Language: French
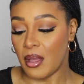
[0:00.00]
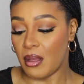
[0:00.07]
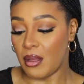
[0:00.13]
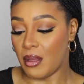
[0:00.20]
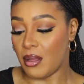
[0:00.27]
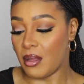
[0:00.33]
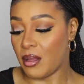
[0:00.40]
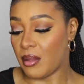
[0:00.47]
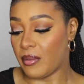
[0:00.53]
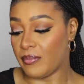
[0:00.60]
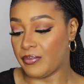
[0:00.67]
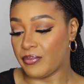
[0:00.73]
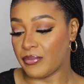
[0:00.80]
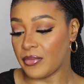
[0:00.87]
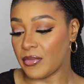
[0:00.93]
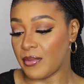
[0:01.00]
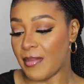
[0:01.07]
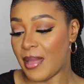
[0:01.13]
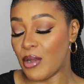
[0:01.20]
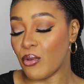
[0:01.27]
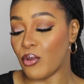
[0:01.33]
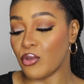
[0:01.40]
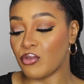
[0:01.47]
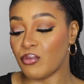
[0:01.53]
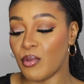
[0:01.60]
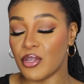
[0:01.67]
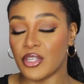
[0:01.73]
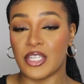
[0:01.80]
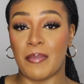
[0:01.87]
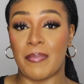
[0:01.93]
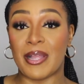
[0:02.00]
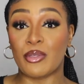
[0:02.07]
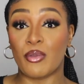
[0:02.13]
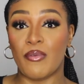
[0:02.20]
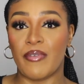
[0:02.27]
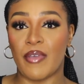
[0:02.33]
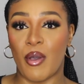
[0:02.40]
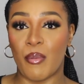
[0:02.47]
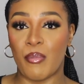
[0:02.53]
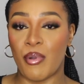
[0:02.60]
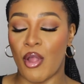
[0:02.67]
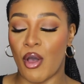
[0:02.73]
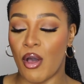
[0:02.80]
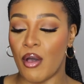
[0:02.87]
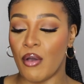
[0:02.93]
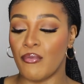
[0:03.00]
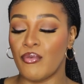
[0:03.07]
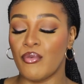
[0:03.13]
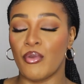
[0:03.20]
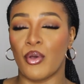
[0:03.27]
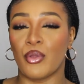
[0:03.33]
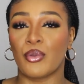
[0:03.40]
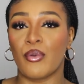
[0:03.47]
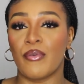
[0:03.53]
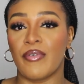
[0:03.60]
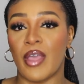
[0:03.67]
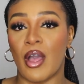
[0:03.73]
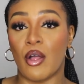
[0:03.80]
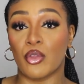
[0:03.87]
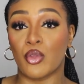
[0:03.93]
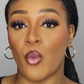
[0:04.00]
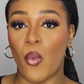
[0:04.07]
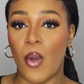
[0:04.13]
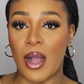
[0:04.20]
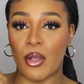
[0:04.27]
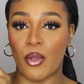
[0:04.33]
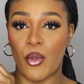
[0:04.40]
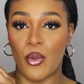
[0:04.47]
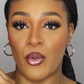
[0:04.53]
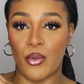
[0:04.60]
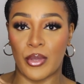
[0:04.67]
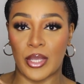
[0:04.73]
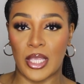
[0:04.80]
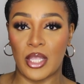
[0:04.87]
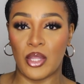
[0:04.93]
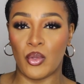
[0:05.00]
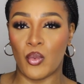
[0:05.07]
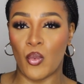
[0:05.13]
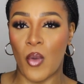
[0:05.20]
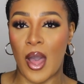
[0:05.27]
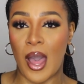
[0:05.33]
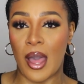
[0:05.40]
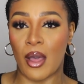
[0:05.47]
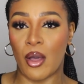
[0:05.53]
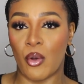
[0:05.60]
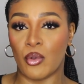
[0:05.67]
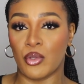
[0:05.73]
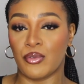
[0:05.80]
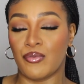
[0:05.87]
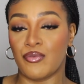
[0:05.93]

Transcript: Euh, malheureusement, je n'ai pas trouvé en blanc. Vous le retrouvez en trois coloris, noir, rose